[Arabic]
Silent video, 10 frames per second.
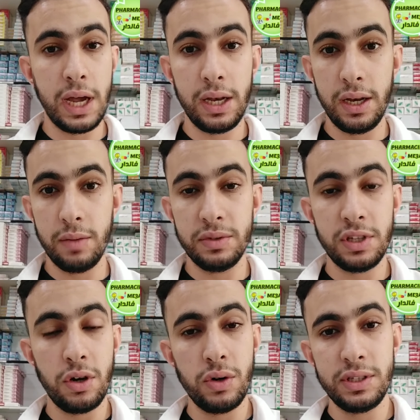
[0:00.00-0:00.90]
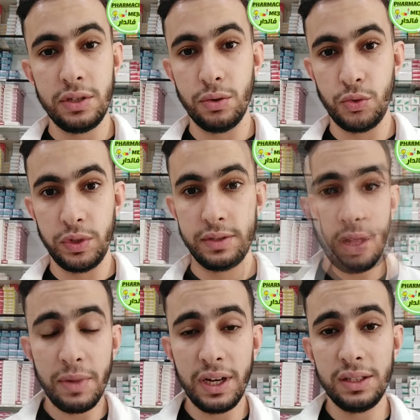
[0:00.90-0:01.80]
يخليها الابن تاعو وسي دو سويت هاد
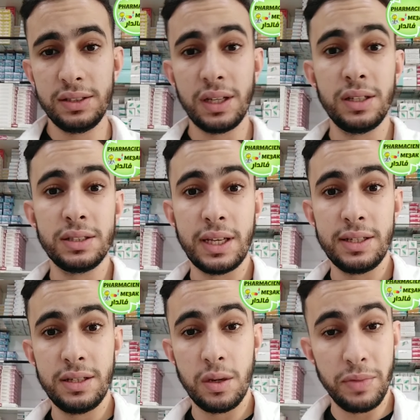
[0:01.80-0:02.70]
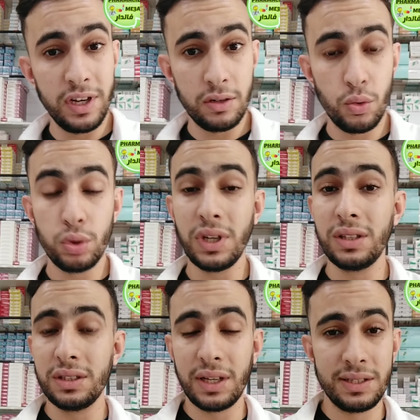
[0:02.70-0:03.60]
لا مالادي تقدر تقيس الكبار
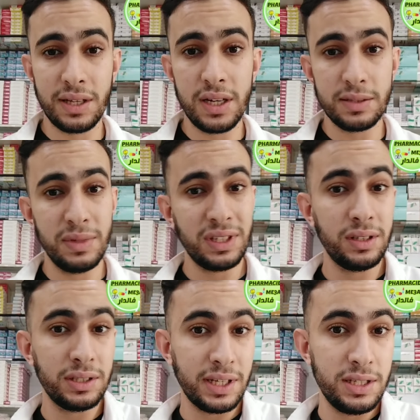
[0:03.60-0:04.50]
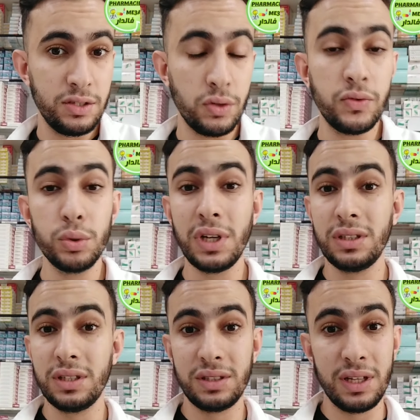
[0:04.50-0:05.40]
وتقدر تقيس الصغار ما تقدر تقيس لي زونفو
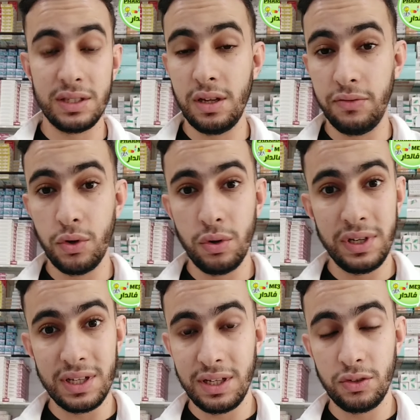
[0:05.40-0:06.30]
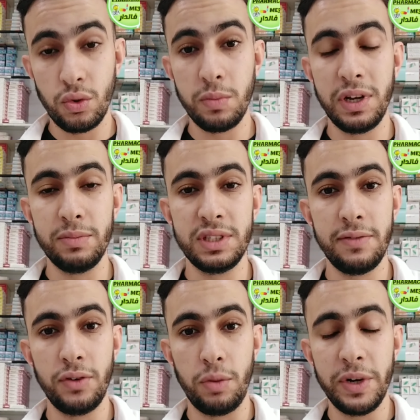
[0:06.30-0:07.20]
وتقدر تقيس لي فيو الناس اللي تكون كبيره
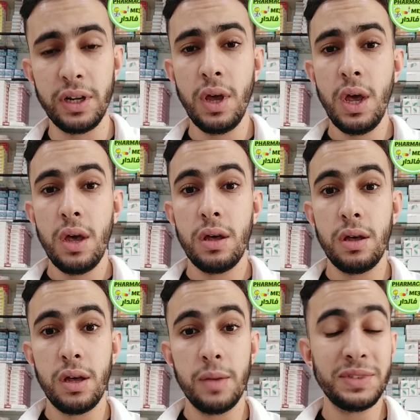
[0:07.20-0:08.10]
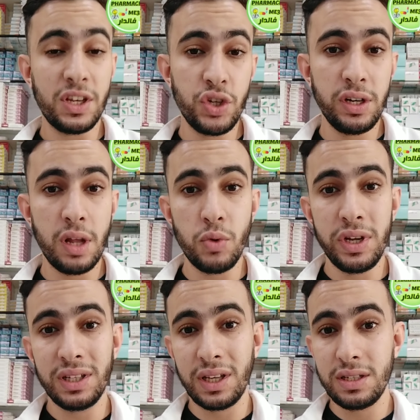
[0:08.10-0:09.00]
بزاف في العمر أه، بصح جينيرالمون
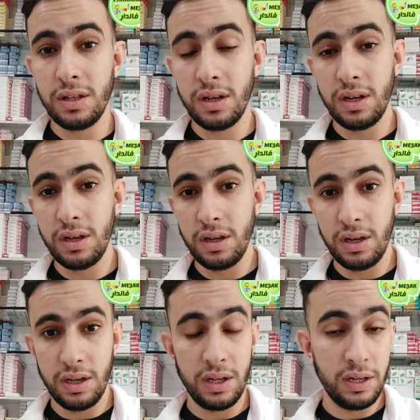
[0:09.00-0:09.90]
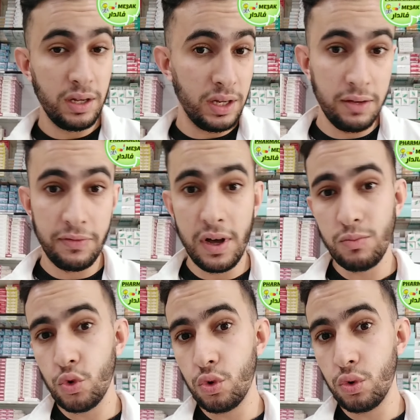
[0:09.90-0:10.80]
هي تقيس لي
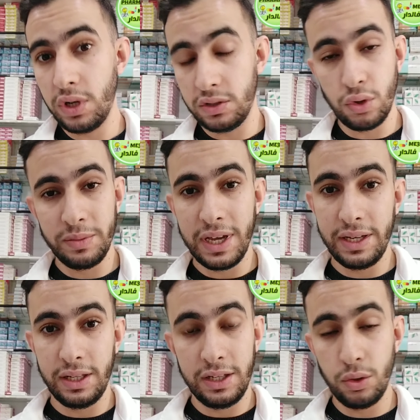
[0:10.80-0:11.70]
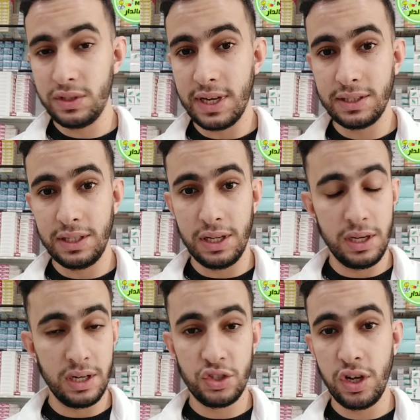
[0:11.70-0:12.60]
فام ولي زوم يعني لي دو ساكس
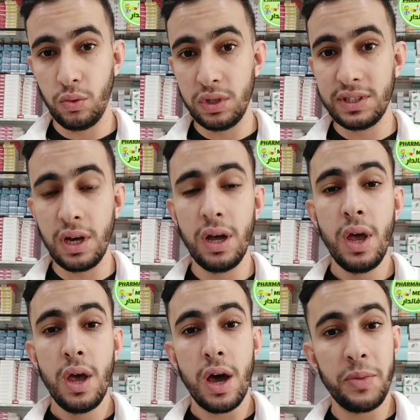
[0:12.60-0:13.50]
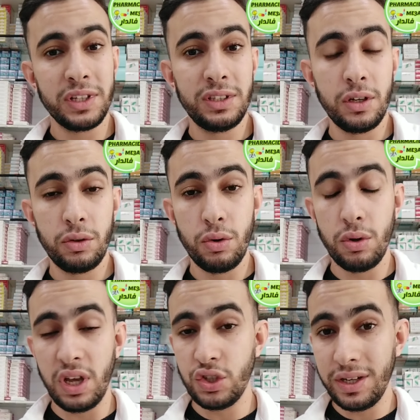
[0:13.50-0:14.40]
الرجال والنساء ابارتيغ
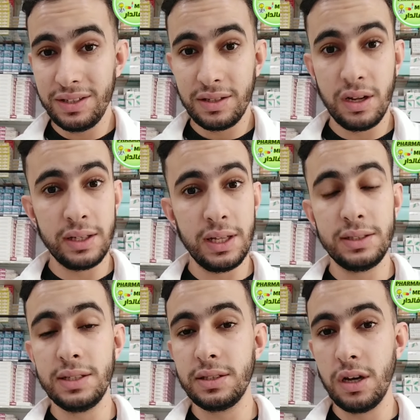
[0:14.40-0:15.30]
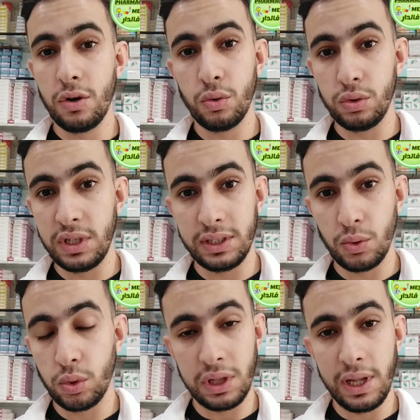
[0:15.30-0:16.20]
دو 20 سنه 30 سنه وزيد
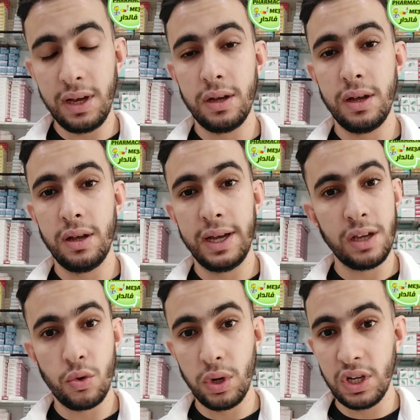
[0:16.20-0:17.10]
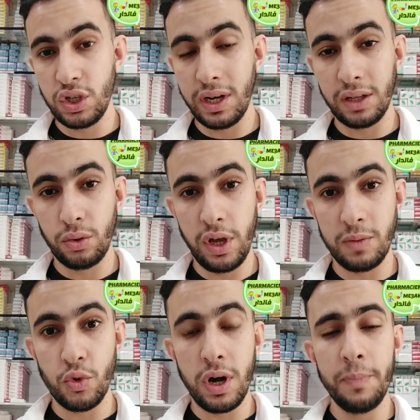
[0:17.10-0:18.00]
وطلع أه، هذاك هو لاج اللي يقدروا
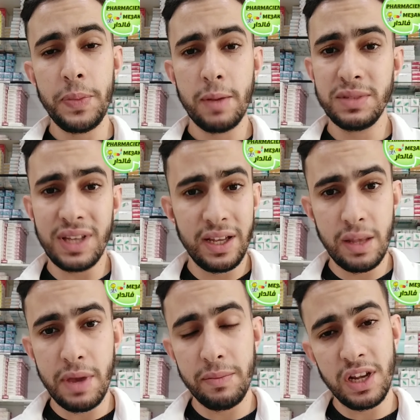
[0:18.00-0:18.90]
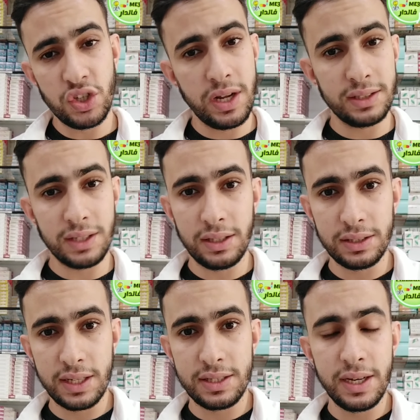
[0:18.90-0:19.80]
يحكموها بصح هذا ما يمنعش انها تقدر
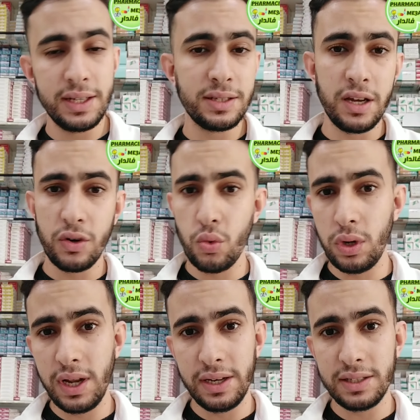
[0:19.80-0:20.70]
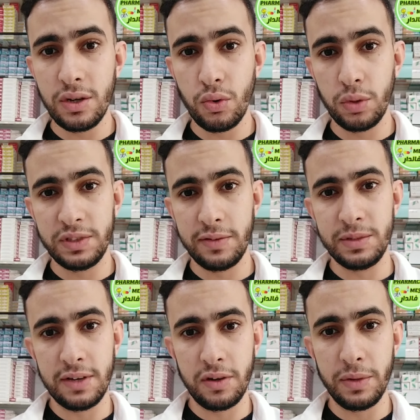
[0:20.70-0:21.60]
تقيس دراري صغار ولا الناس اللي يكونوا بزاف
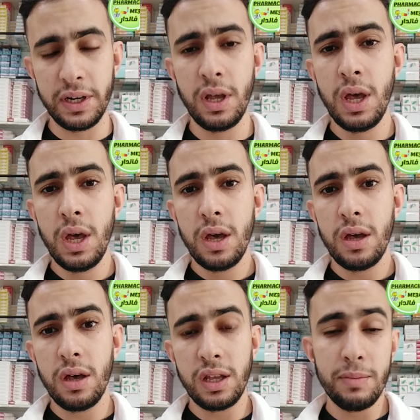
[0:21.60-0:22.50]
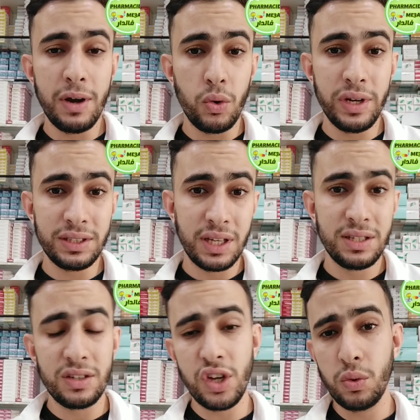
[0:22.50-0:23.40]
بزاف كبار أه، كما قلنا
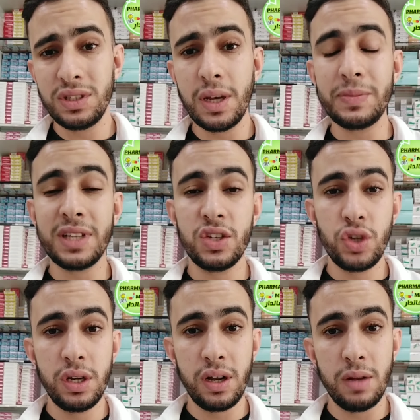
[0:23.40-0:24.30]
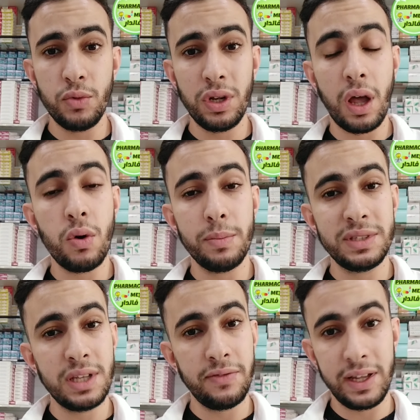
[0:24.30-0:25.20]
تقيس الرجال والنساء بصح جينيرال نورمالمون نلقاوها
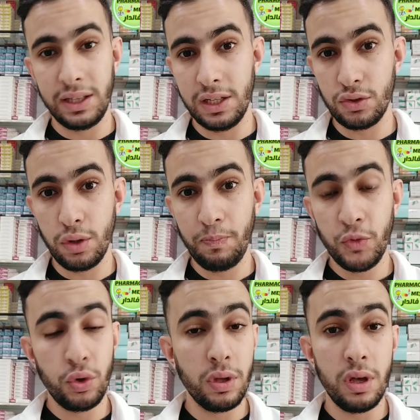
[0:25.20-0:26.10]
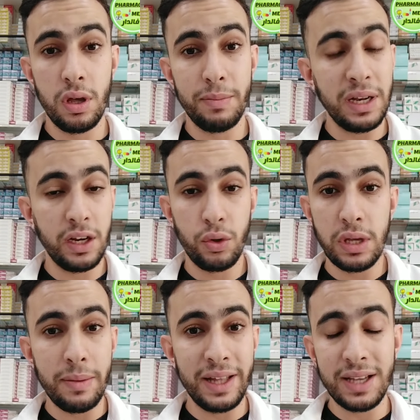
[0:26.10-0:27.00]
بزاف عند لي زوم مالغري كو
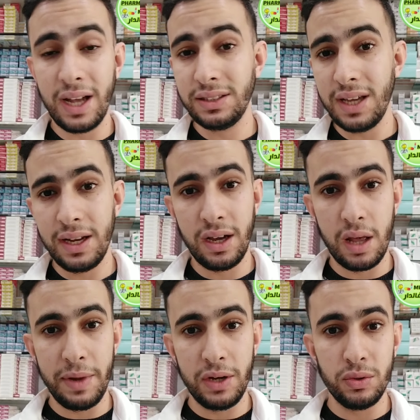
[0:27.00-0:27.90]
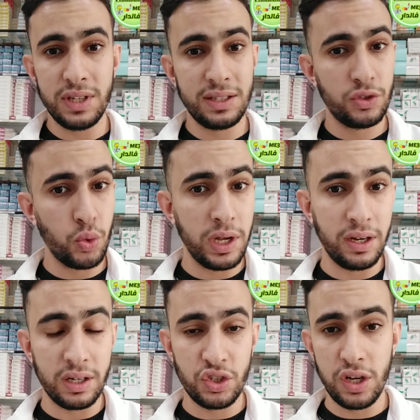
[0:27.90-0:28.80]
هي ما عندها حتى علاقه مع لو ساكس سوا
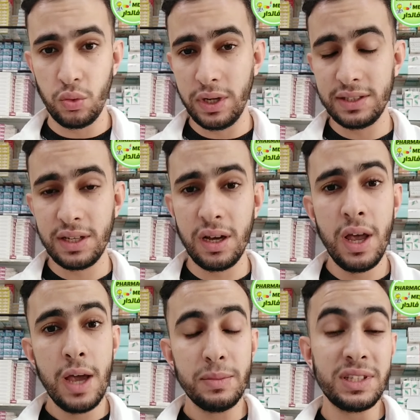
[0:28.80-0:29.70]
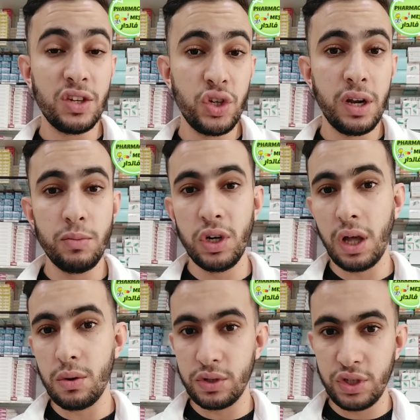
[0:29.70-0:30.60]
رجال ولا نساء بصح جينيرالمون
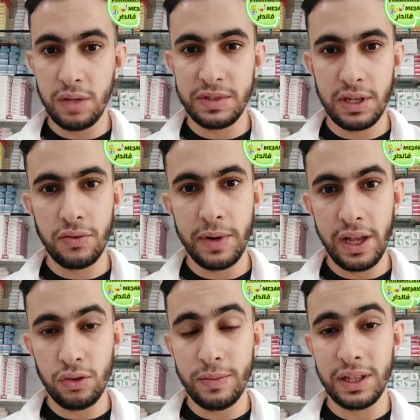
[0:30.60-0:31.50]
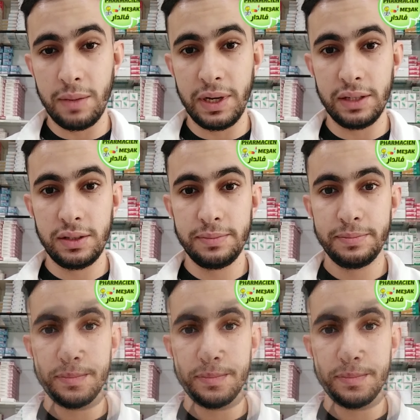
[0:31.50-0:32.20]
نلقاو رجال بزاف هما اللي عندهم هاد لا مالادي